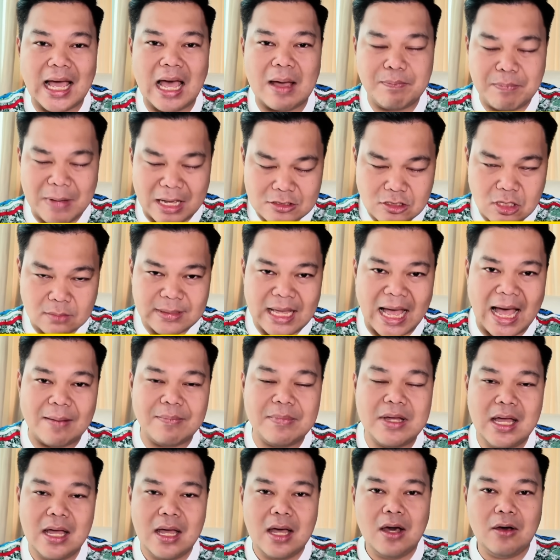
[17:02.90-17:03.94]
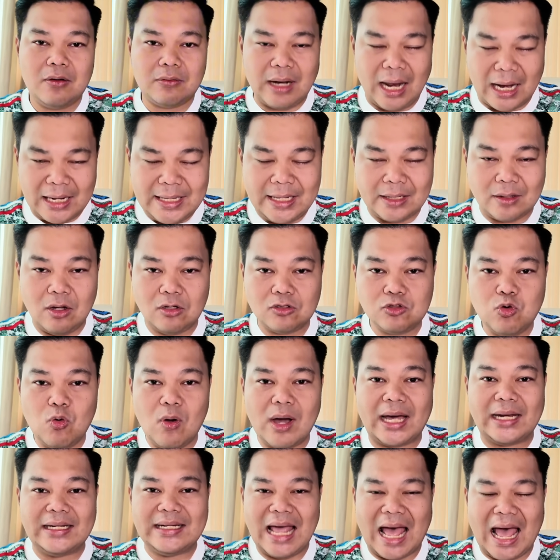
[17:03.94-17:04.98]
นะครับมาสอบถามรายละเอียดของทั
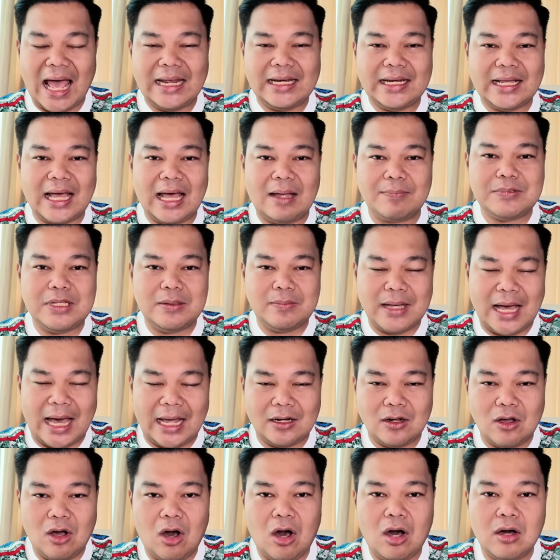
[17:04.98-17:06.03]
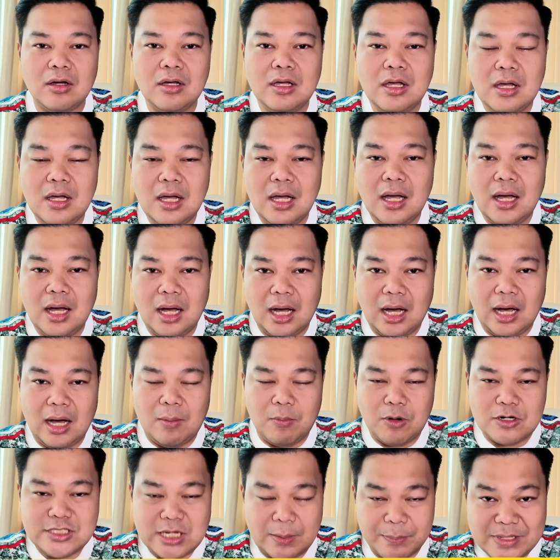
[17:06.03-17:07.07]
วร์กันได้นะครับทีมงานของ
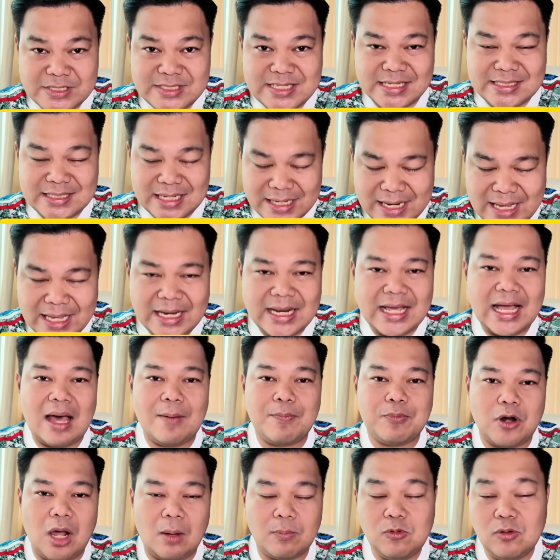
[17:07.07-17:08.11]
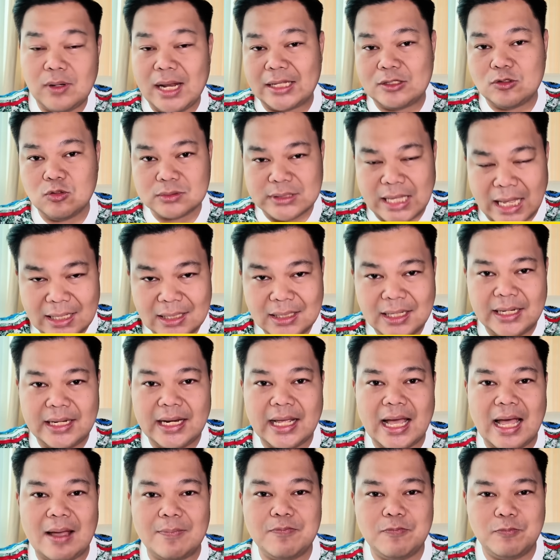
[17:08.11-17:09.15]
บริษัท BC Journey นะครับพร้อมดูแลทุกท่านเลย
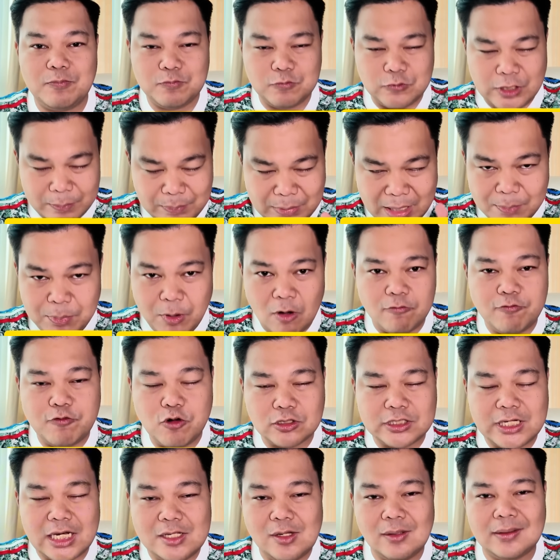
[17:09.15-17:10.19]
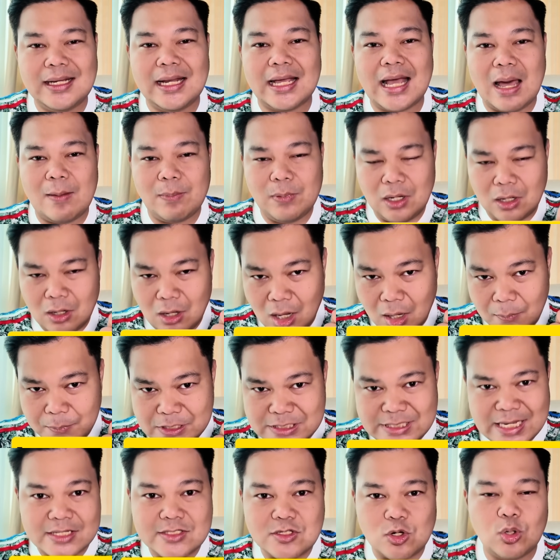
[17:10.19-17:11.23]
นะครับทริปนี้ผมฟลุกธีรยุทธนะครับแล้วก็
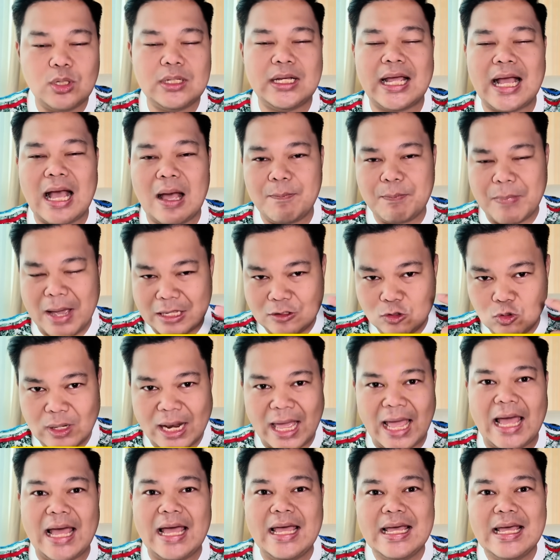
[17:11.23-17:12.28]
พี่ชัยสรุตนะครับไปดูแล